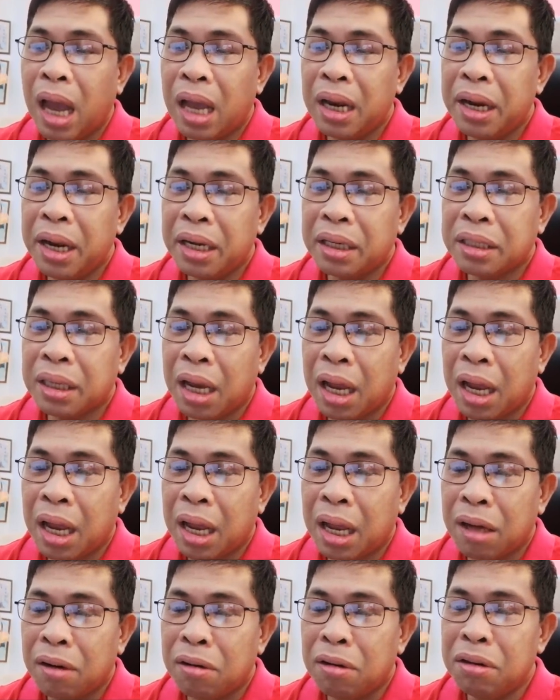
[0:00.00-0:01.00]
Galing
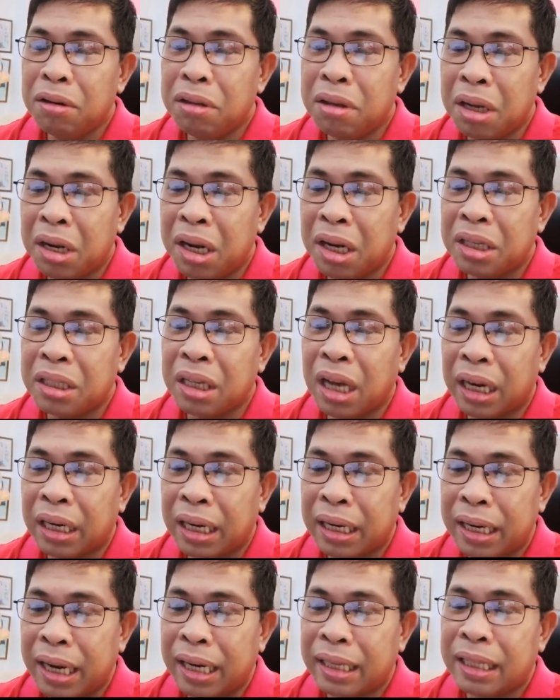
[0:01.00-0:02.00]
sa Aldrich
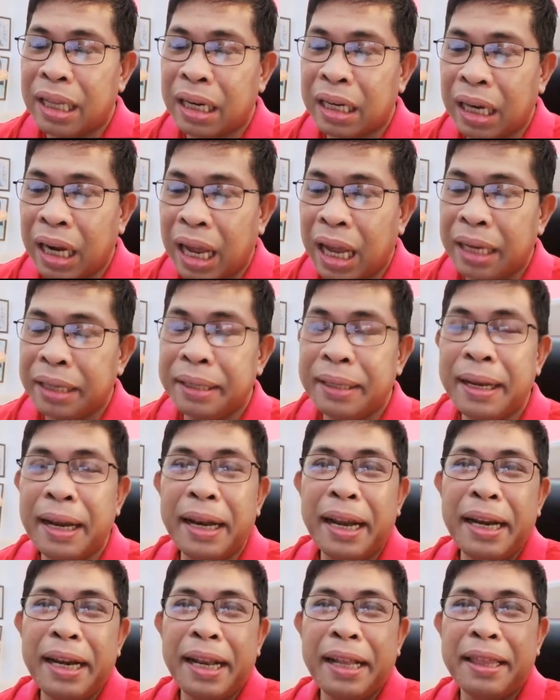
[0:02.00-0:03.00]
Araneta clan.
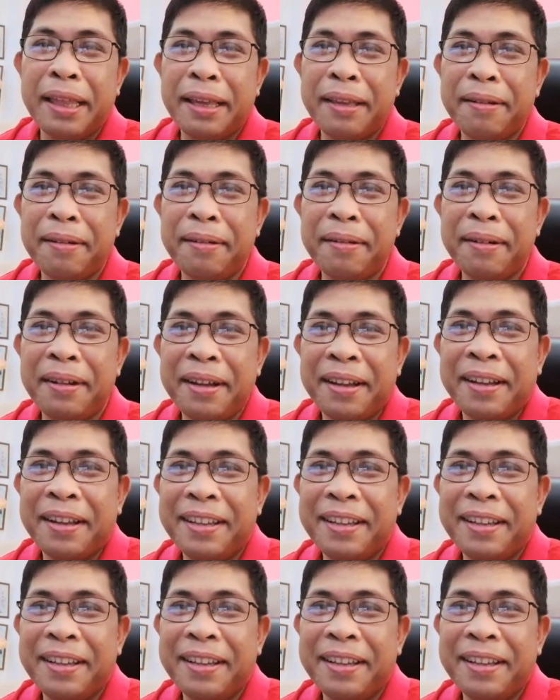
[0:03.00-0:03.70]
Araneta yung.